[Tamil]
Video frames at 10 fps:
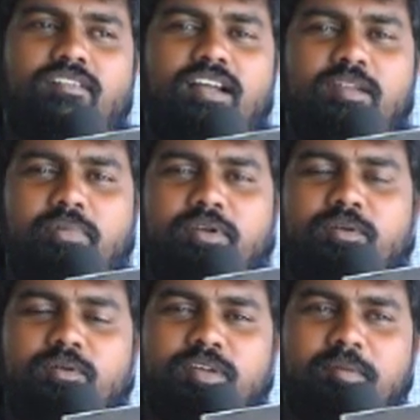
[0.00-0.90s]
வாலு
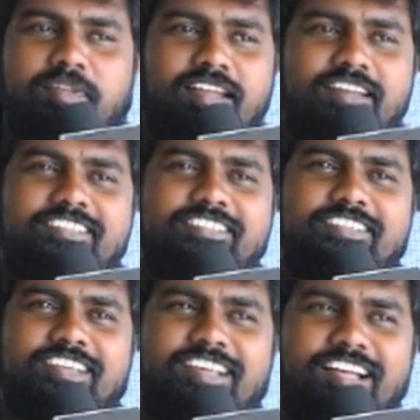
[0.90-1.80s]
படம் எப்படி
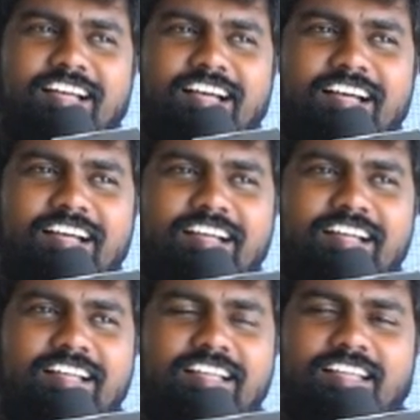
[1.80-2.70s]
கிடச்சிச்சின்னா
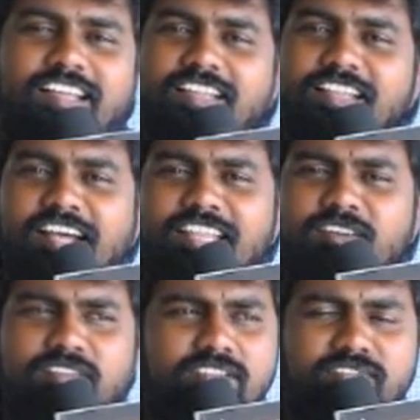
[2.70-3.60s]
இந்த
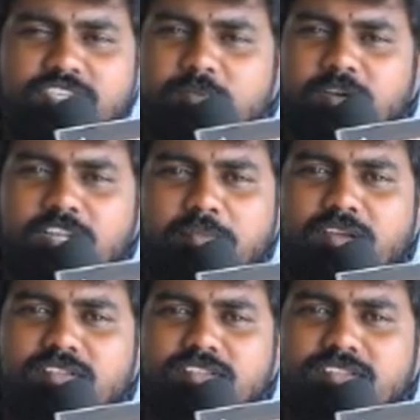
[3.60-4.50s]
கதைக்கு வந்து ஃபிக்ஸ்
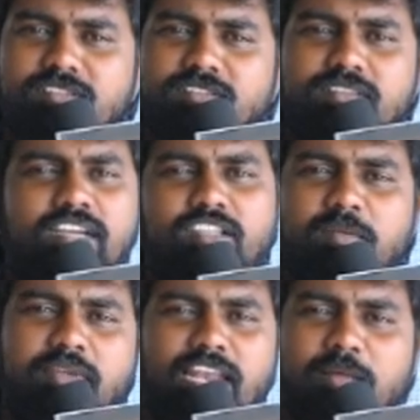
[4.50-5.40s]
பண்ணனுமே வந்து
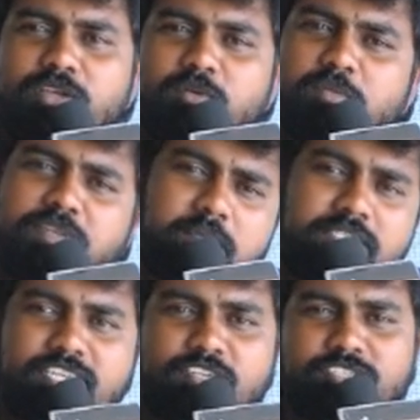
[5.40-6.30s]
எடுத்தனுமே எல்லாமே ரொம்ப பெருசு
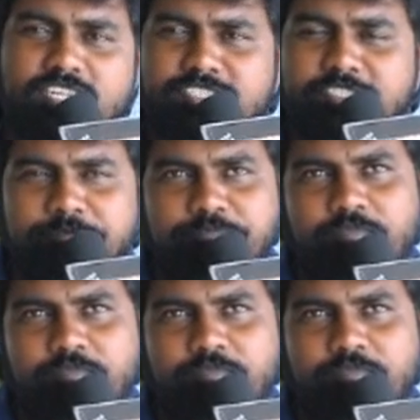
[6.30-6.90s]
பெருசாக யோசியாச்சு